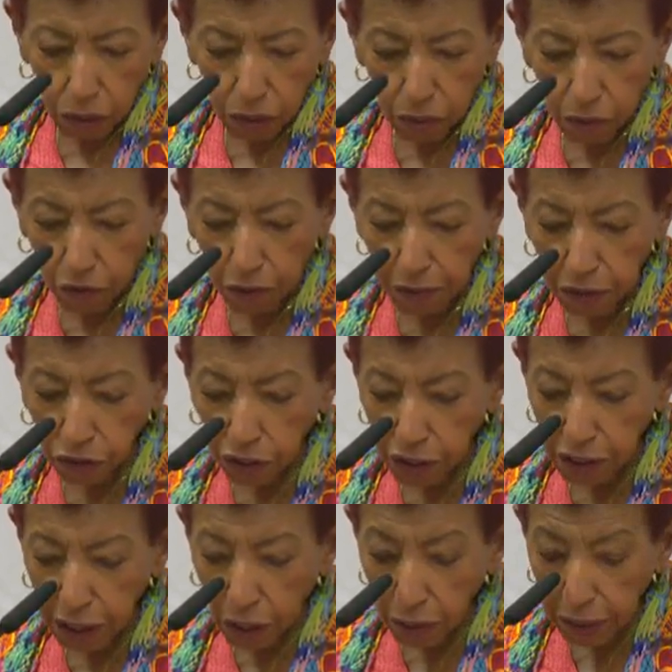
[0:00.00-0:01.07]
Um movimento
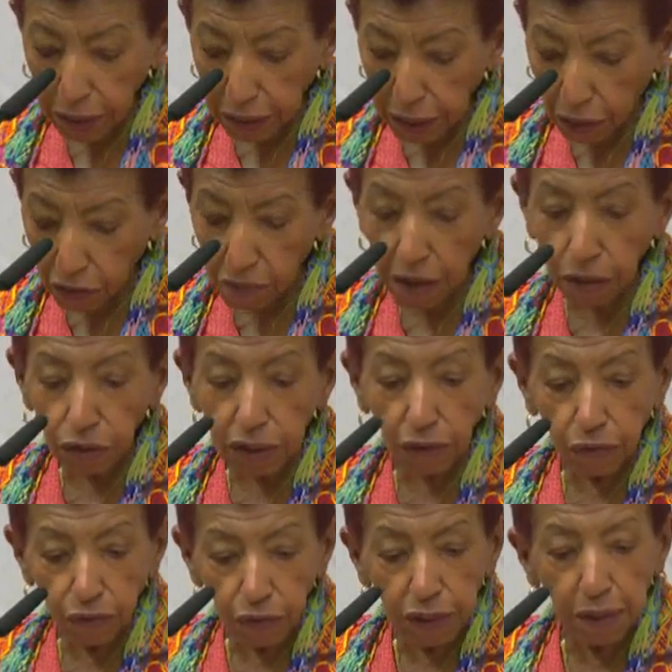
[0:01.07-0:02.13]
social que trava uma luta
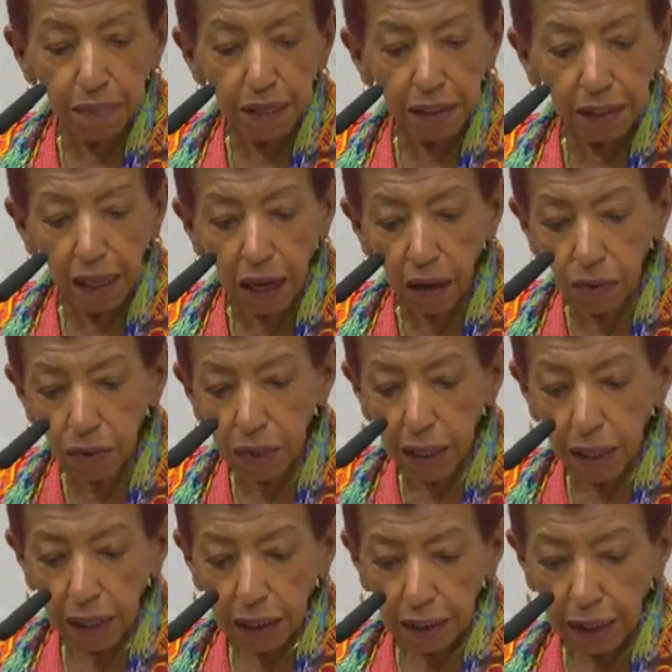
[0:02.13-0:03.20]
fundamental
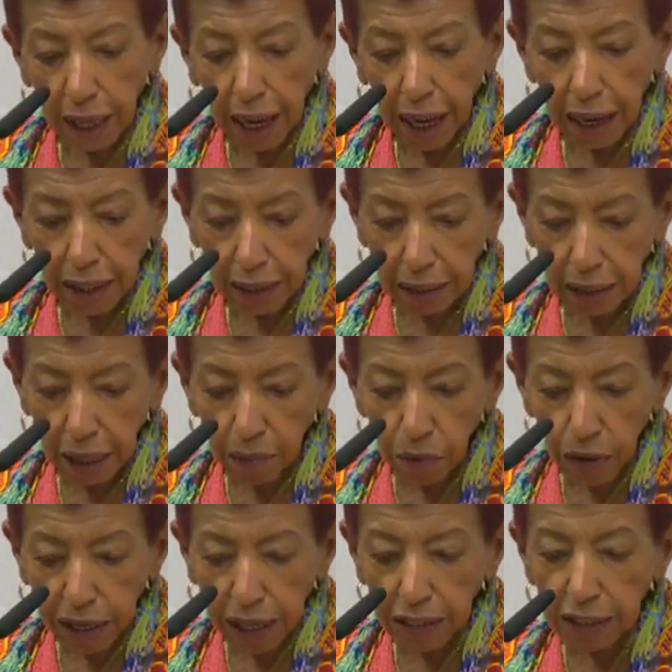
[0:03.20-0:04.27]
da
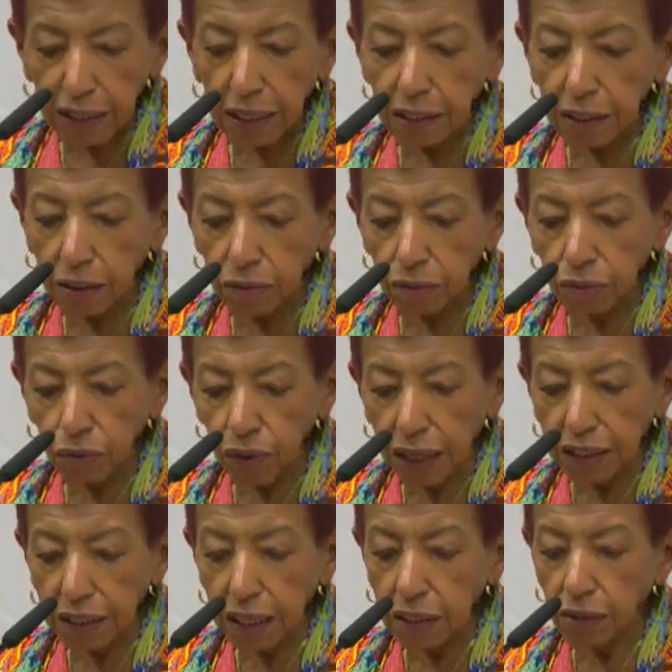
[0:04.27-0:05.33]
democratização do
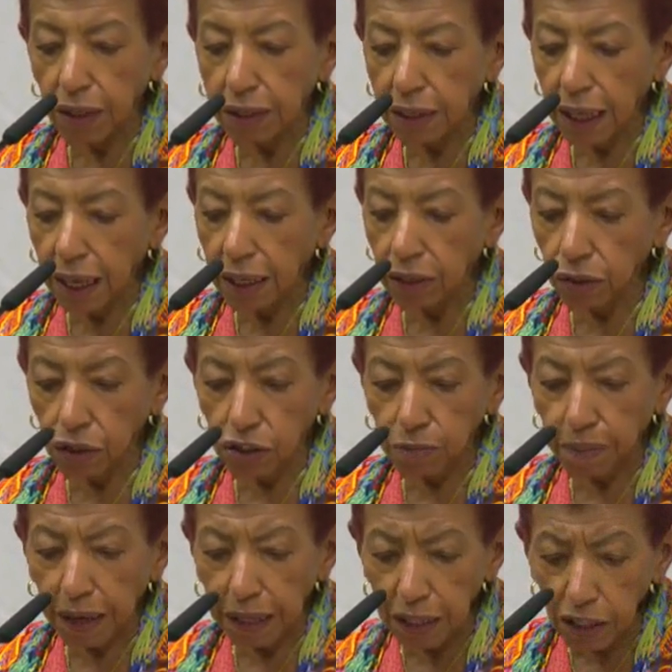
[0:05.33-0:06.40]
acesso à terra em nosso
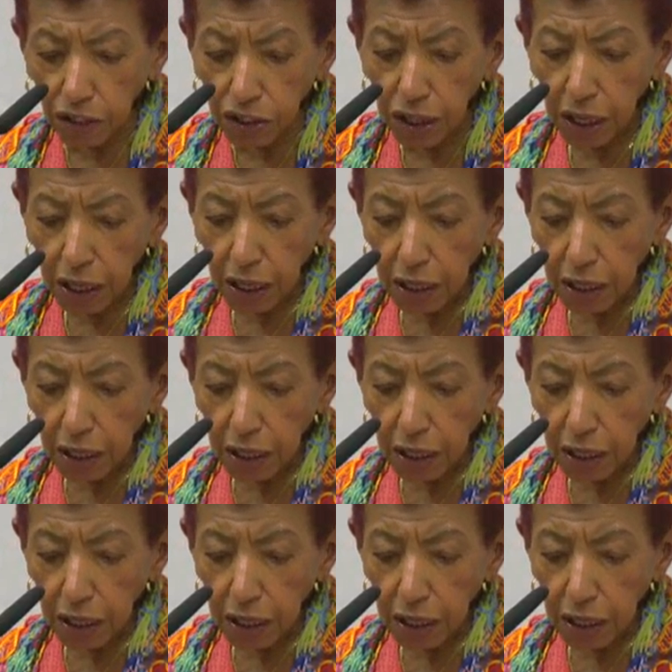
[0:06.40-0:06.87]
país